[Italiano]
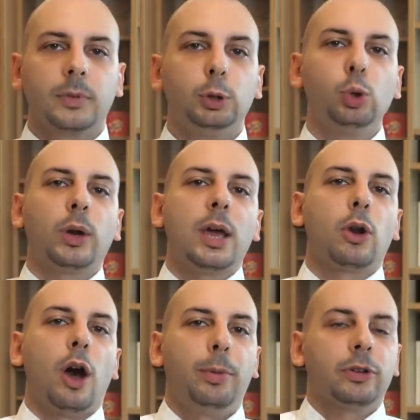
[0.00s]
Dura
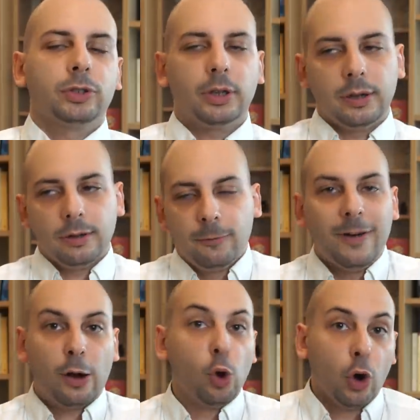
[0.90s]
Europos
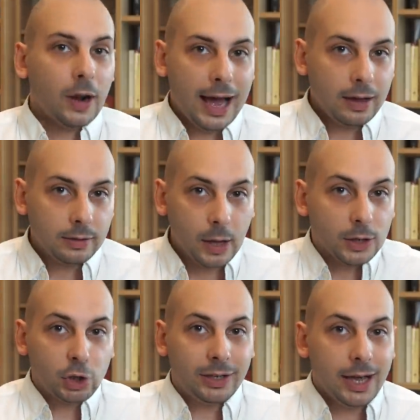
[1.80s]
fa gola, è una
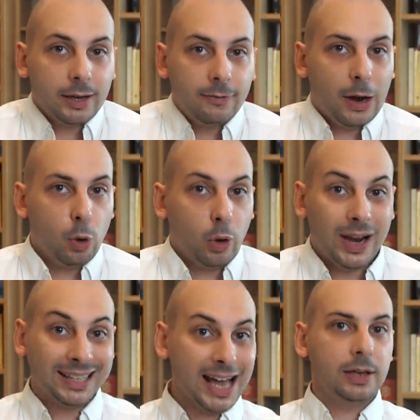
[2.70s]
città che fa
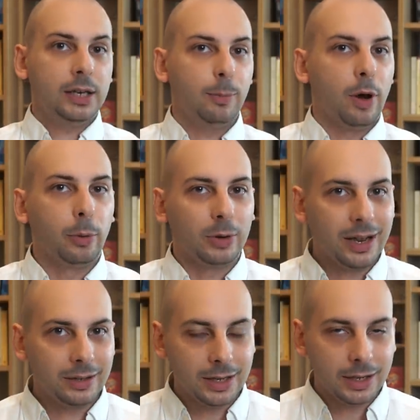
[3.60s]
gola a tanti popoli
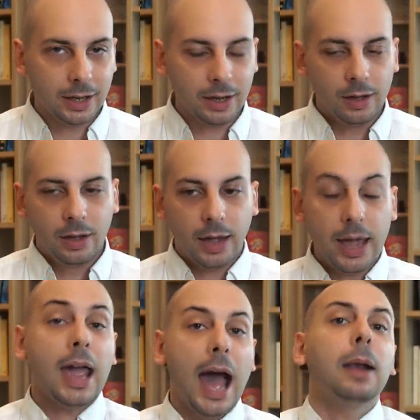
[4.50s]
antichi
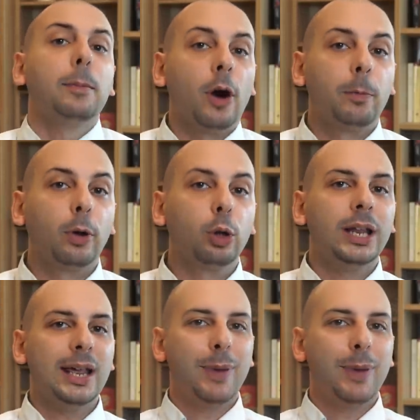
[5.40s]
e al popolo dei